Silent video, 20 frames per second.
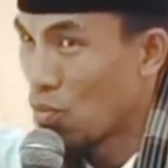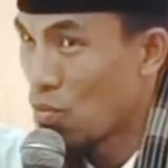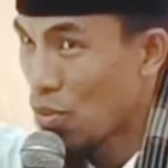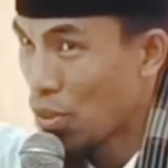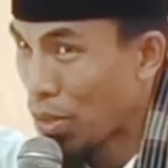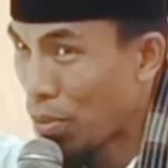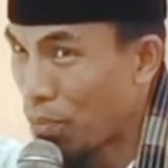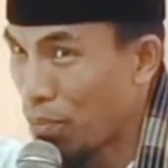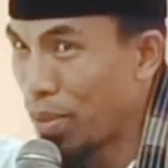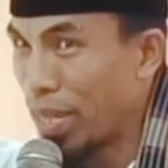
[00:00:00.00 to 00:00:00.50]

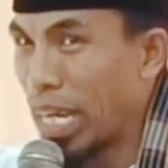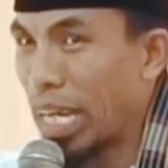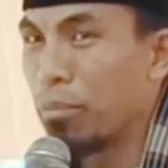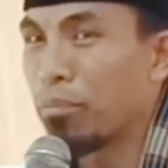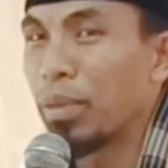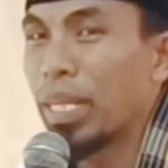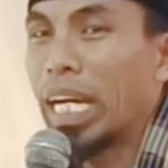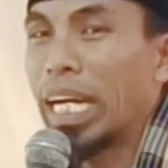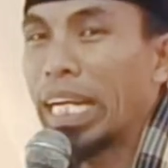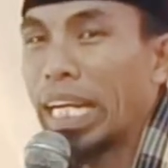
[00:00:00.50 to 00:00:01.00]
sembilan
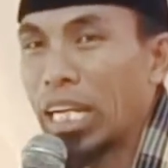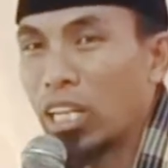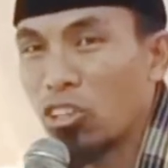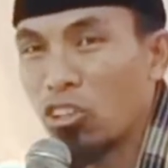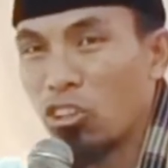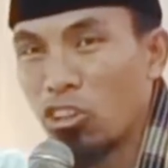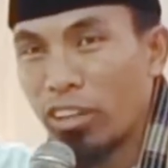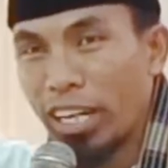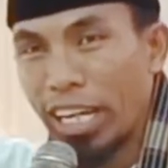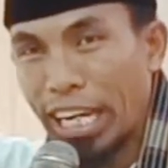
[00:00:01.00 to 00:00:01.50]
penyakit
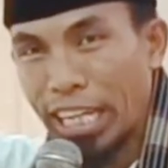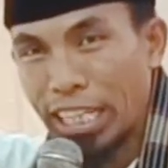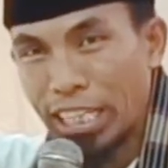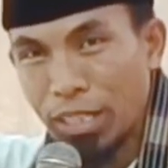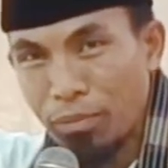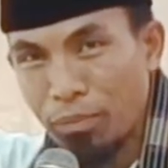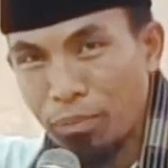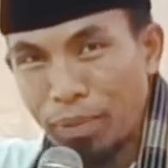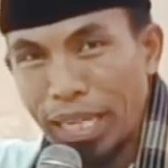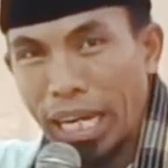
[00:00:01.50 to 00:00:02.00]
koreng
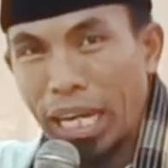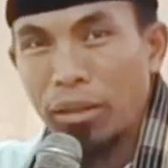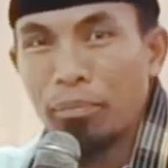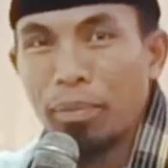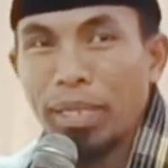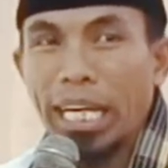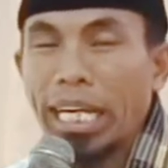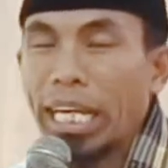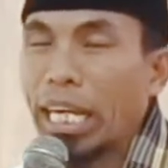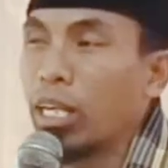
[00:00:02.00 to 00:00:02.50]
sembilan
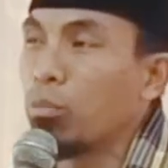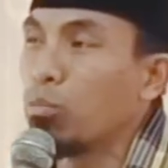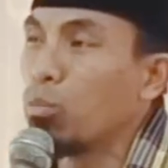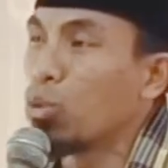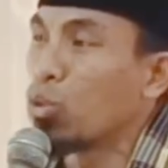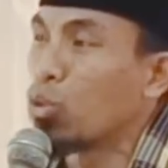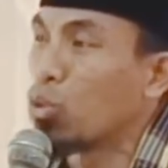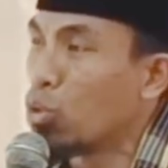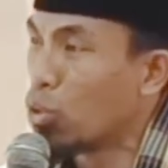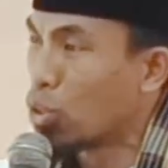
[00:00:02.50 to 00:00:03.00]
penyakit
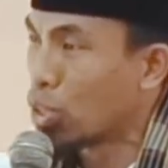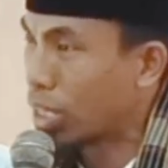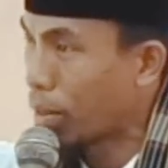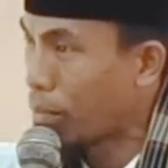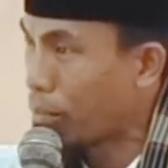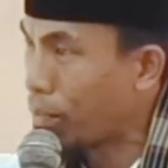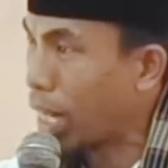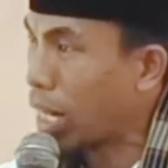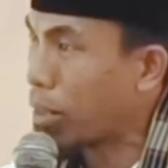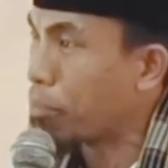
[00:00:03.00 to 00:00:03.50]
butun
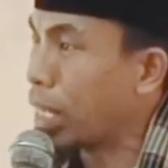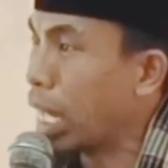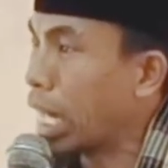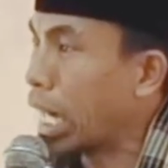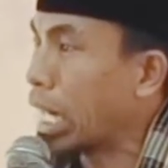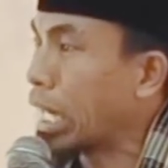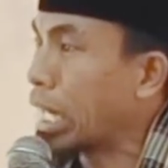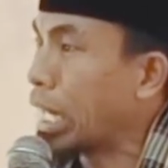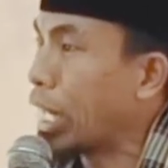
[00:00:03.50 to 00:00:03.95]
sembilan penyakit